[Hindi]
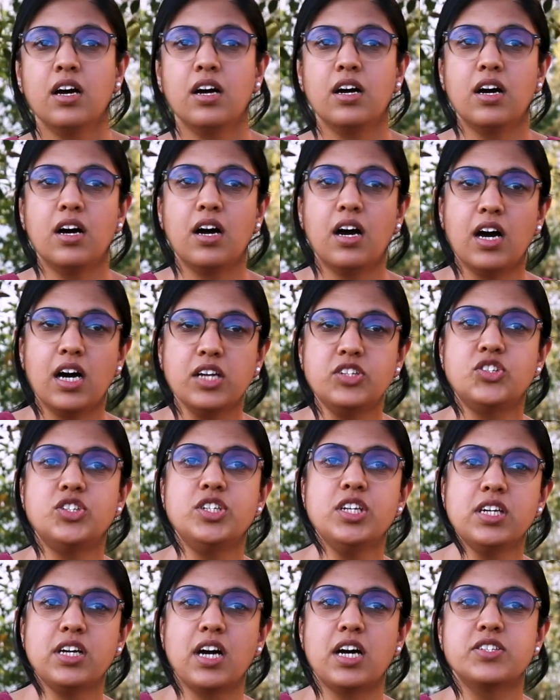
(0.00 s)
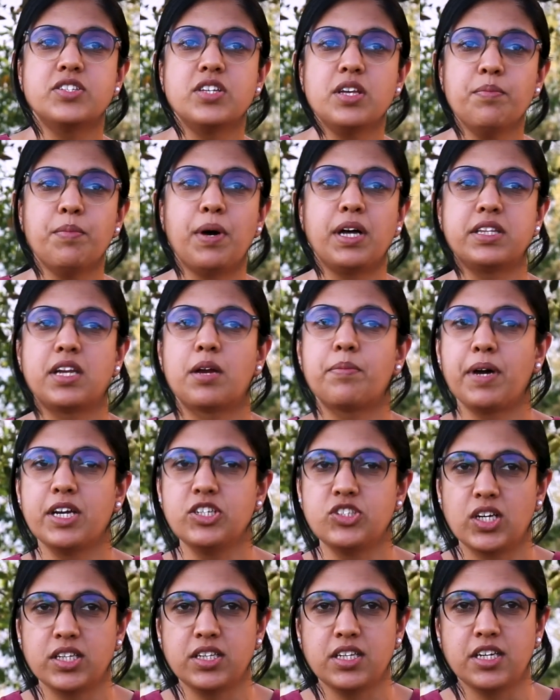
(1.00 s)
आ, अच्छी खासी मात्रा
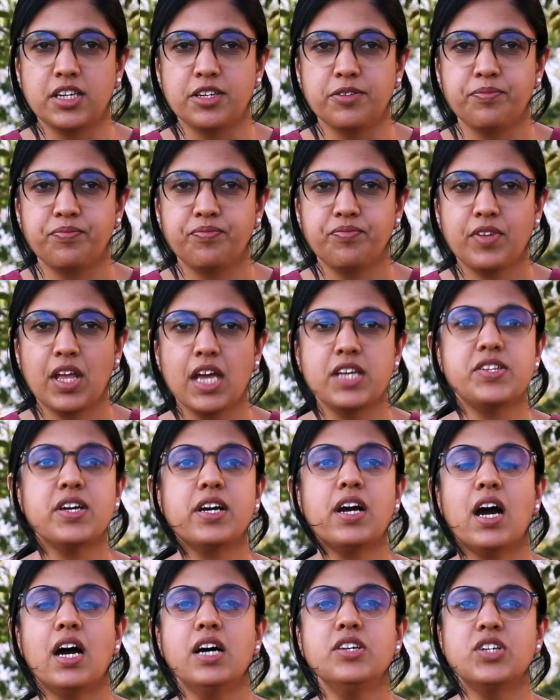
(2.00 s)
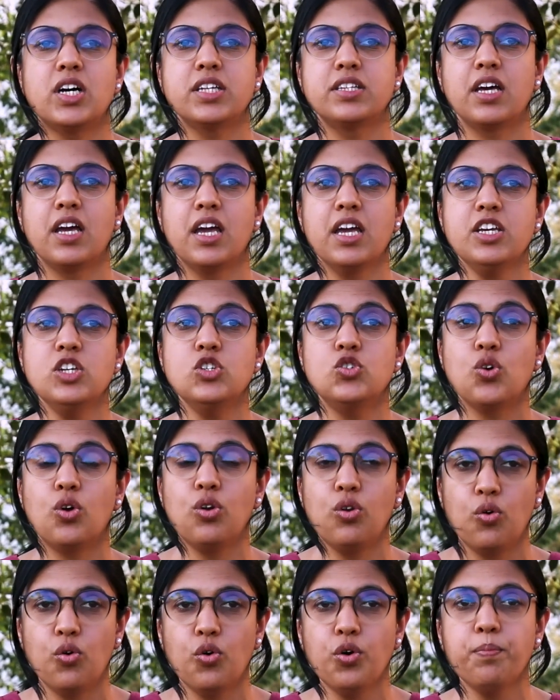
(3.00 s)
पाई जाती है ऐसा कहा जाता है कि जो
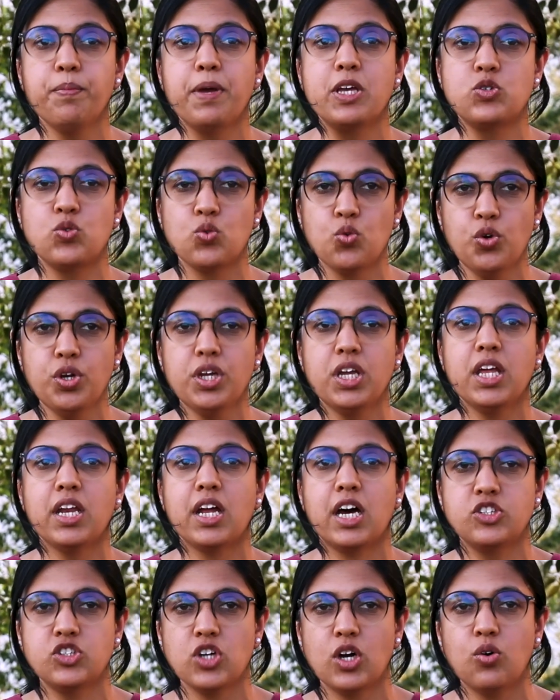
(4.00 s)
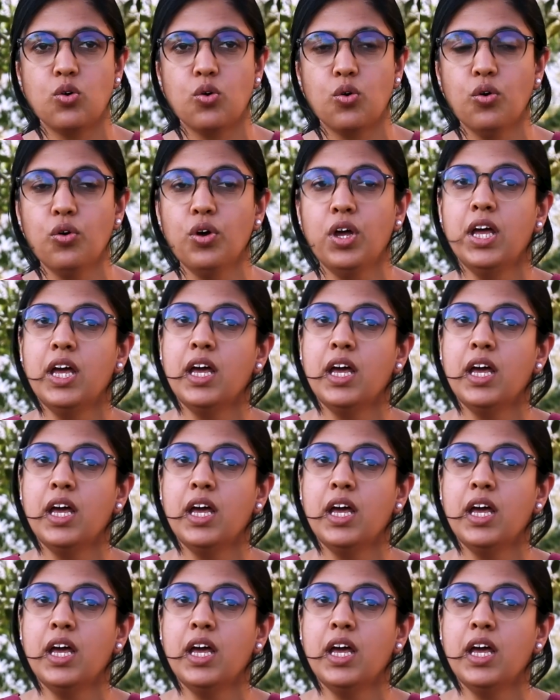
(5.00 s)
लोग मैसूर के राजा को